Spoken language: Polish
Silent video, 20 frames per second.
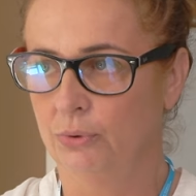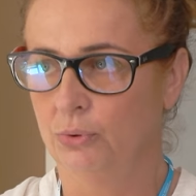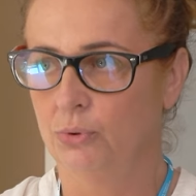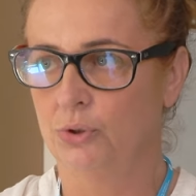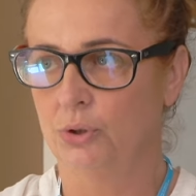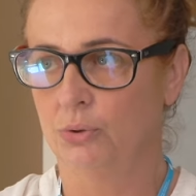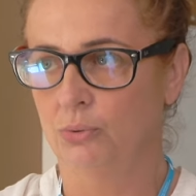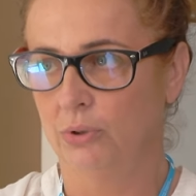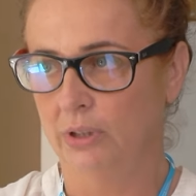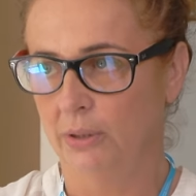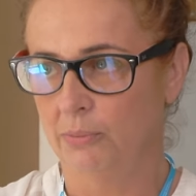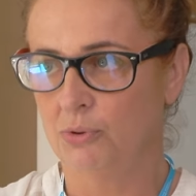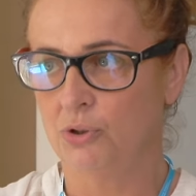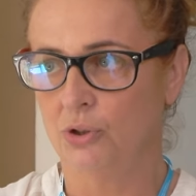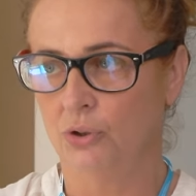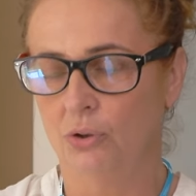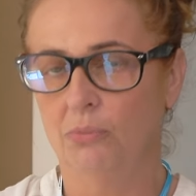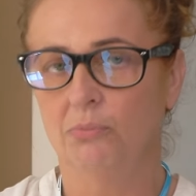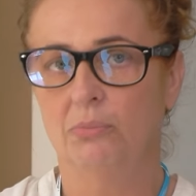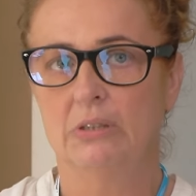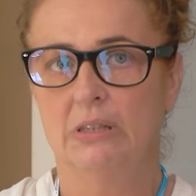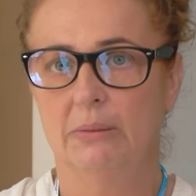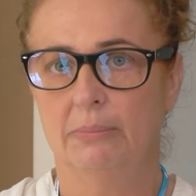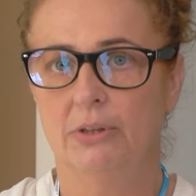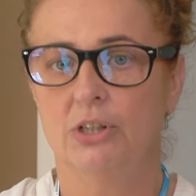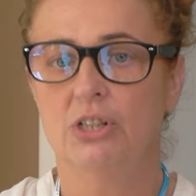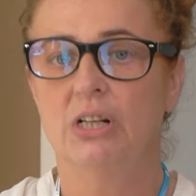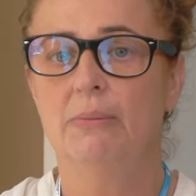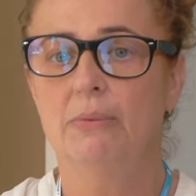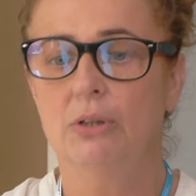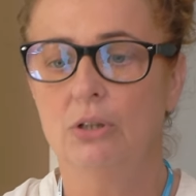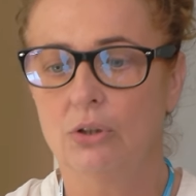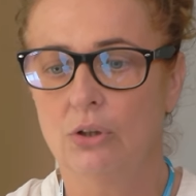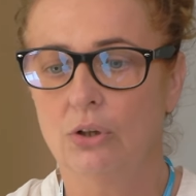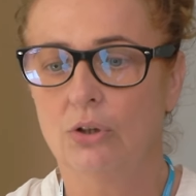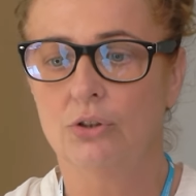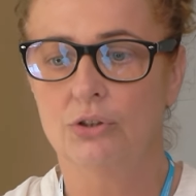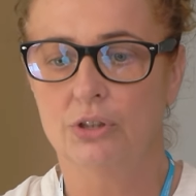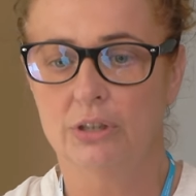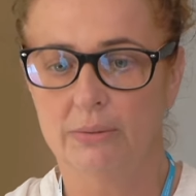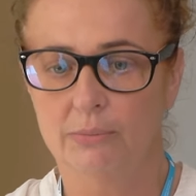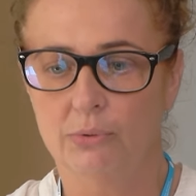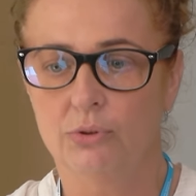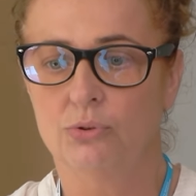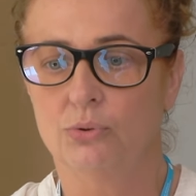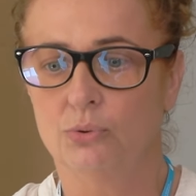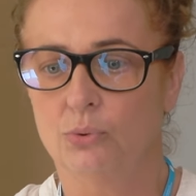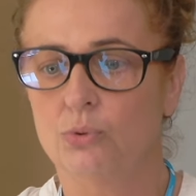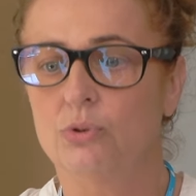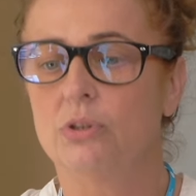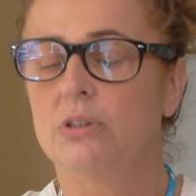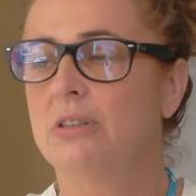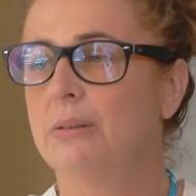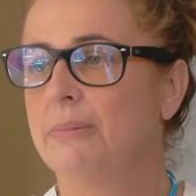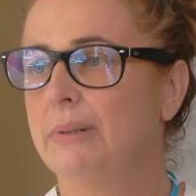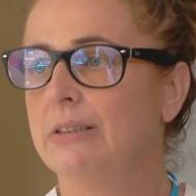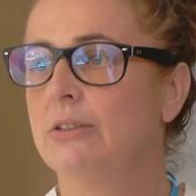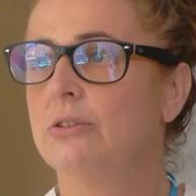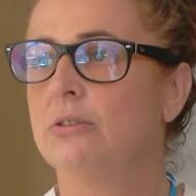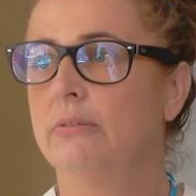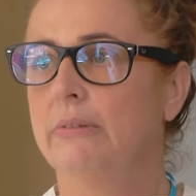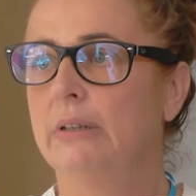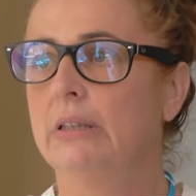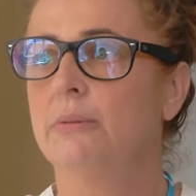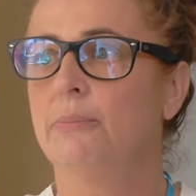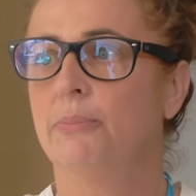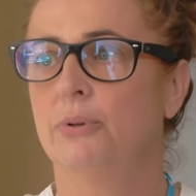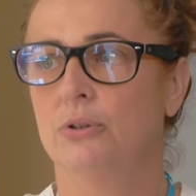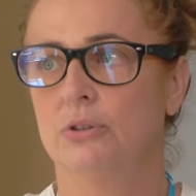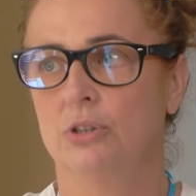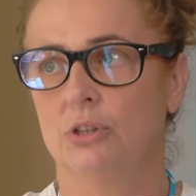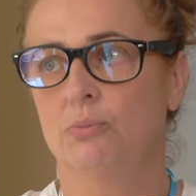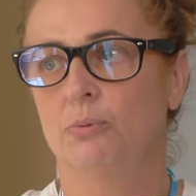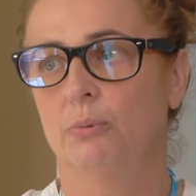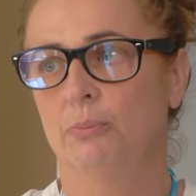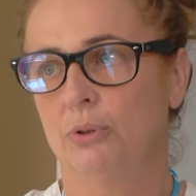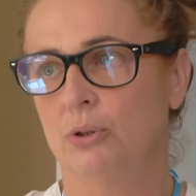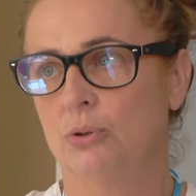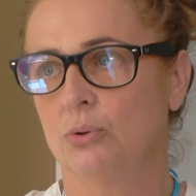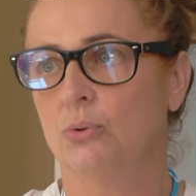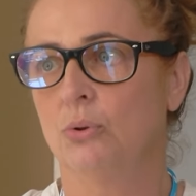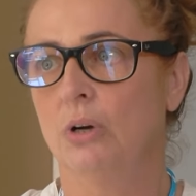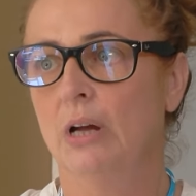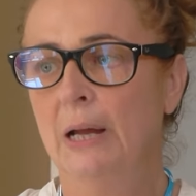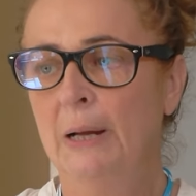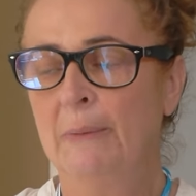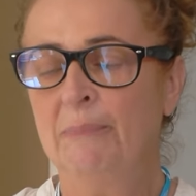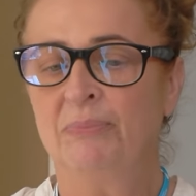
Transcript: którzy tutaj przyjdą, bo zapraszamy, tylko chodzi nam o usystematyzowany proces po prostu